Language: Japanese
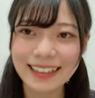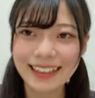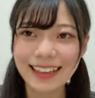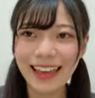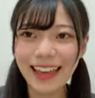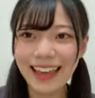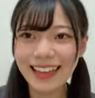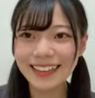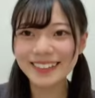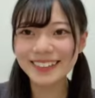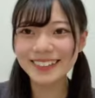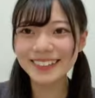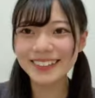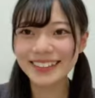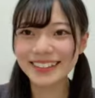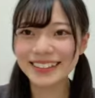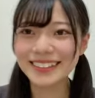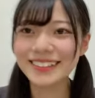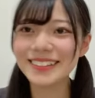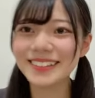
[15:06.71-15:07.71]
えー、どう
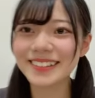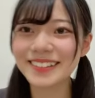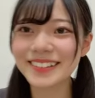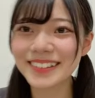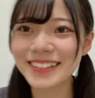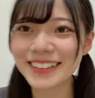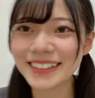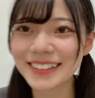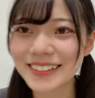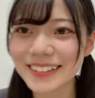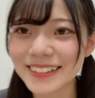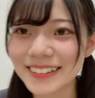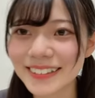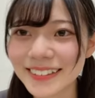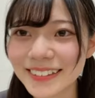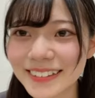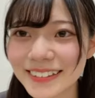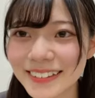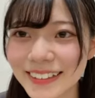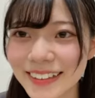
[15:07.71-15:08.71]
しようどうしよ
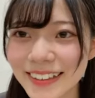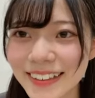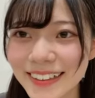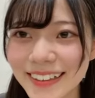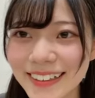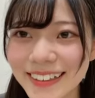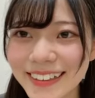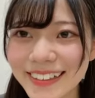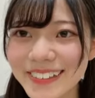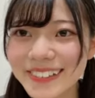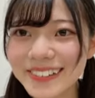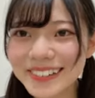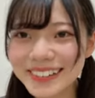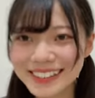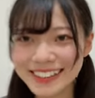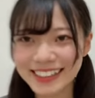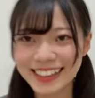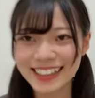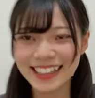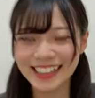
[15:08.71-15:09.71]
う国
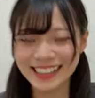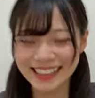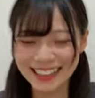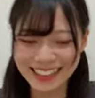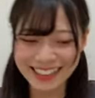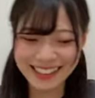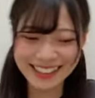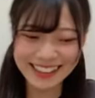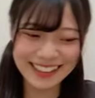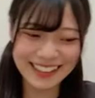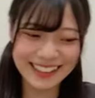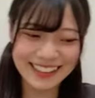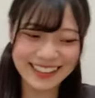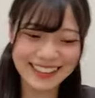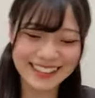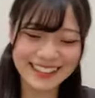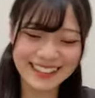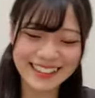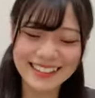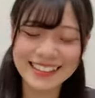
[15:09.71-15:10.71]
歌か
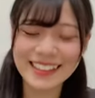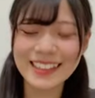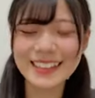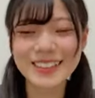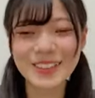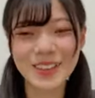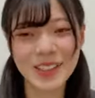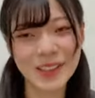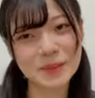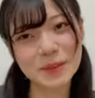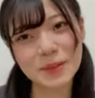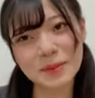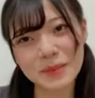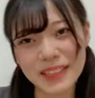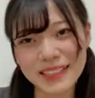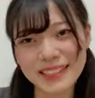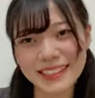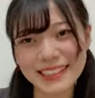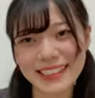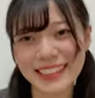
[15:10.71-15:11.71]
ないやそれも
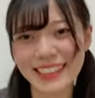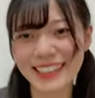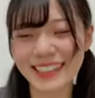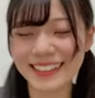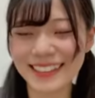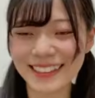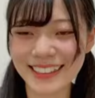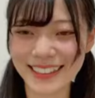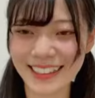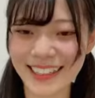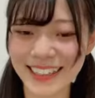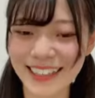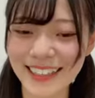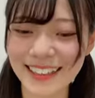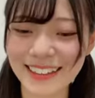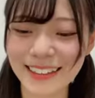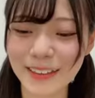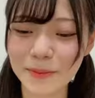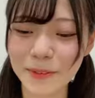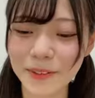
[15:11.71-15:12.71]
めっちゃ悩んで
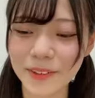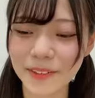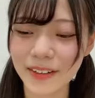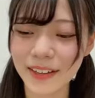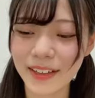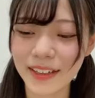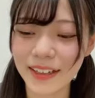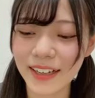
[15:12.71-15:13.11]
てでも